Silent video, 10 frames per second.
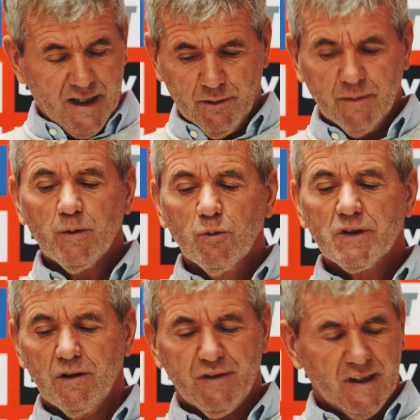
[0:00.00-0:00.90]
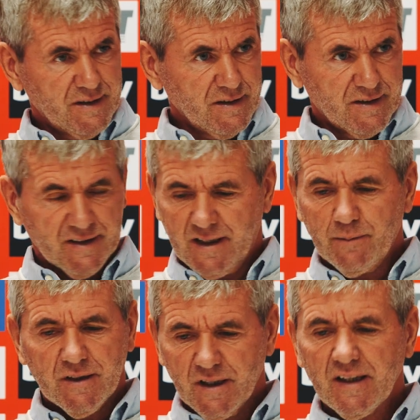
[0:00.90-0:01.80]
Aber wenn man Muskelfaserriss hat, kann
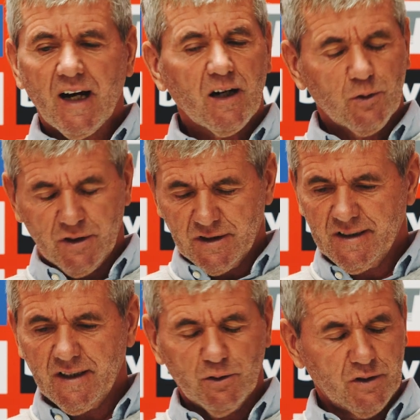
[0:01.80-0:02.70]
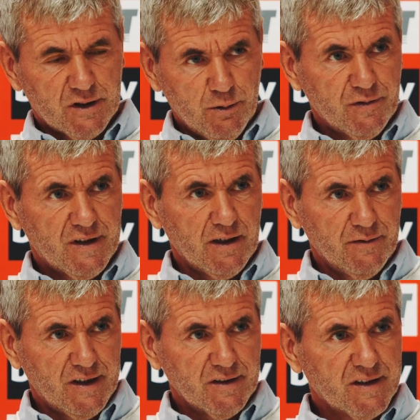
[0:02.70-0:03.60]
man nicht nach acht oder zehn oder zwölf
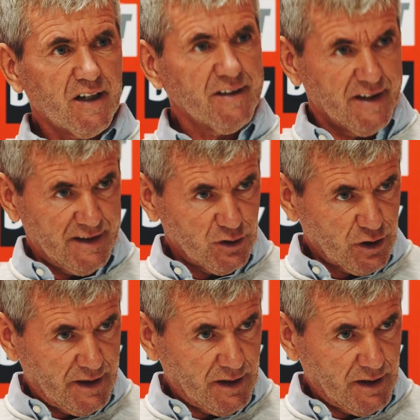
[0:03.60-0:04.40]
Tagen wieder ins Training einsteigen.